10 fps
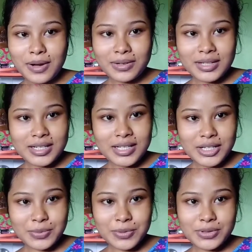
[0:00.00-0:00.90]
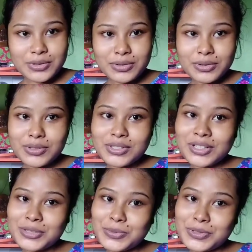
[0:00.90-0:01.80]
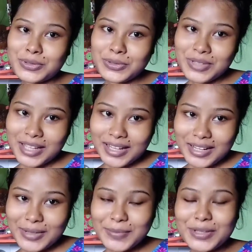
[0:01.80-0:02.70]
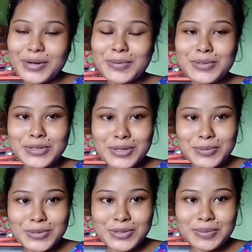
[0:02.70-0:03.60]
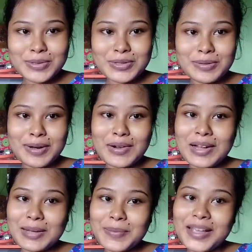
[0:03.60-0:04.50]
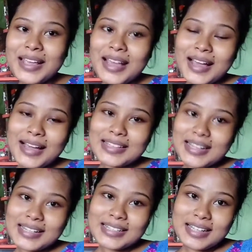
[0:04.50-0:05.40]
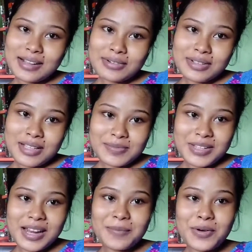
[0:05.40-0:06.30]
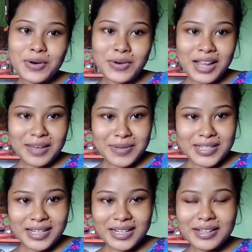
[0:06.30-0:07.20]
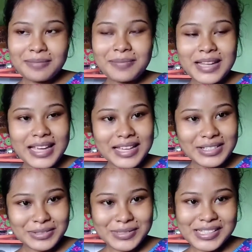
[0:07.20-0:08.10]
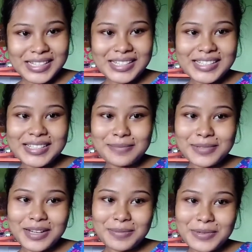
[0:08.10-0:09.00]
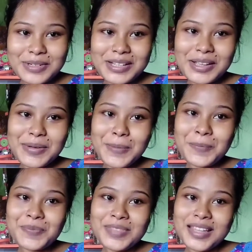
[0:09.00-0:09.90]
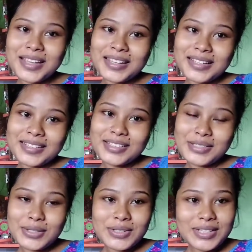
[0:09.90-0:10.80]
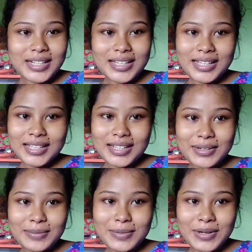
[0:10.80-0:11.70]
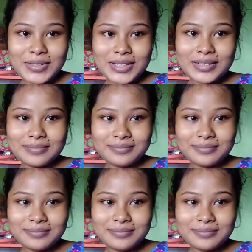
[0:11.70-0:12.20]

ব্লগটা শেষ পর্যন্ত শেষ পর্যন্ত দেখলে তোমাদের অবশ্যই অবশ্যই অবশ্যই ভালো লাগবে আর যারা যারা এখনও সাবস্ক্রাইব করনি আমার চ্যানেলটা প্লিজ সবাই চ্যানেলটা সাবস্ক্রাইব করে দিও চলো তাহলে দেখতে থাকো ব্লগটা